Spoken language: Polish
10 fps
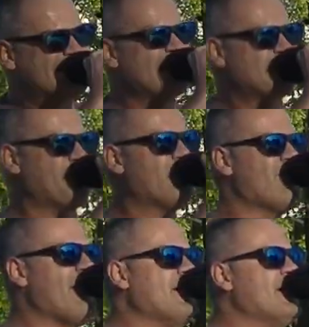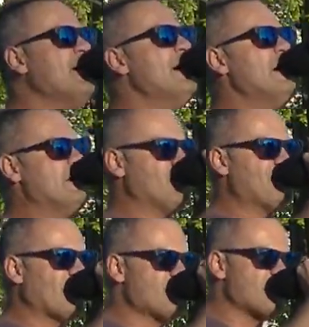zainspirowany do
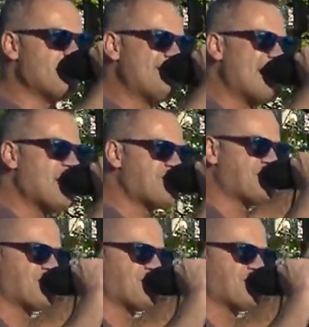tego, żeby zjeść